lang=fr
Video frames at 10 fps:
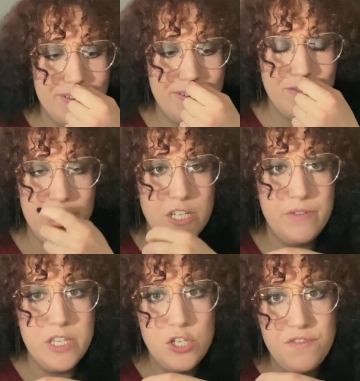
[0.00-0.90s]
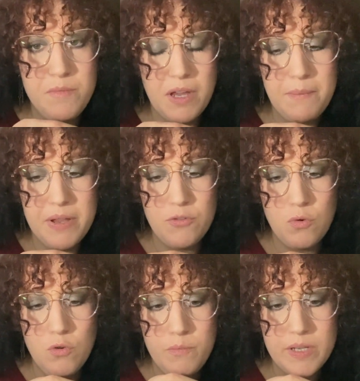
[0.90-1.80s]
Euh, ouais, j'avais dit que je filmerais pas
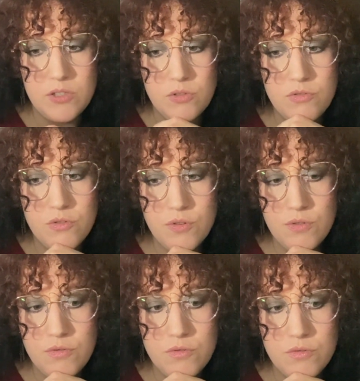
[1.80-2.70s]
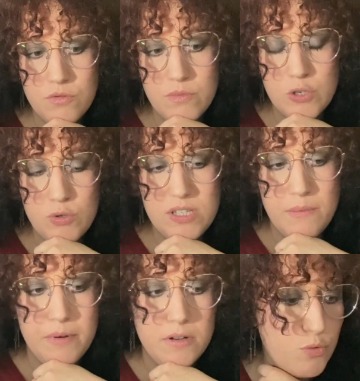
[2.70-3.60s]
trop parce que, ben, je sais
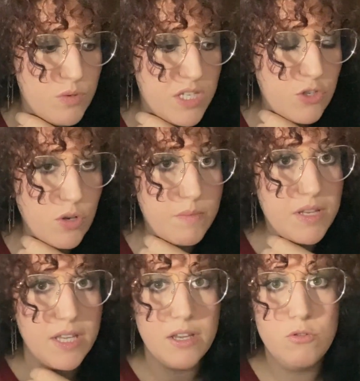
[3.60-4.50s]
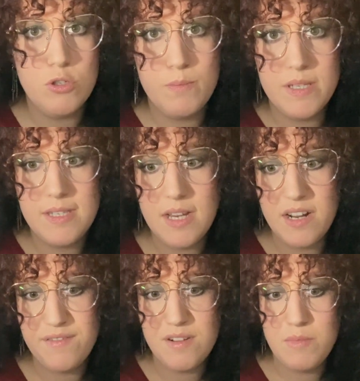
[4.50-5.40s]
pas. Je dis qu'il y aurait peut-être rien de spécial
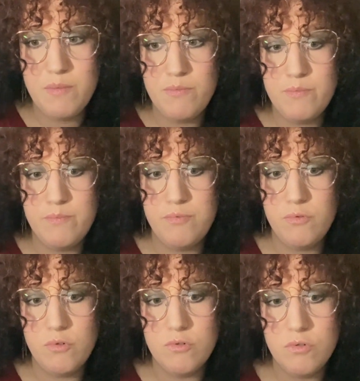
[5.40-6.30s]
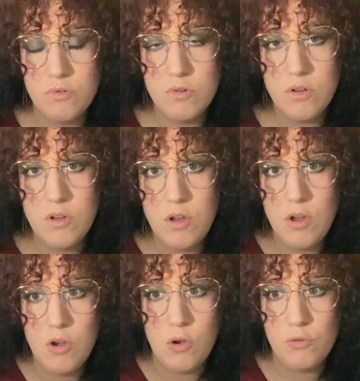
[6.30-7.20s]
à filmer pour... Euh,
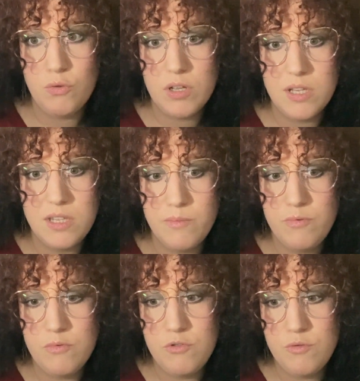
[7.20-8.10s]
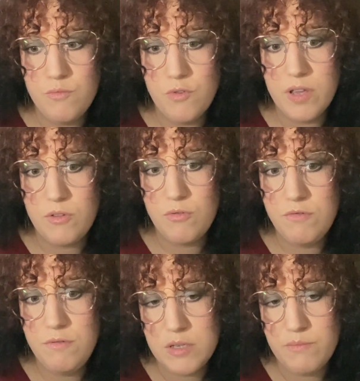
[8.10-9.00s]
en tout cas le début du mois et
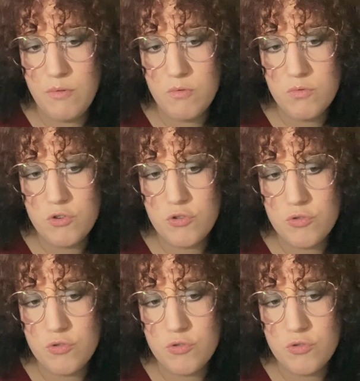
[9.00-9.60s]
tout. Mais bon, je,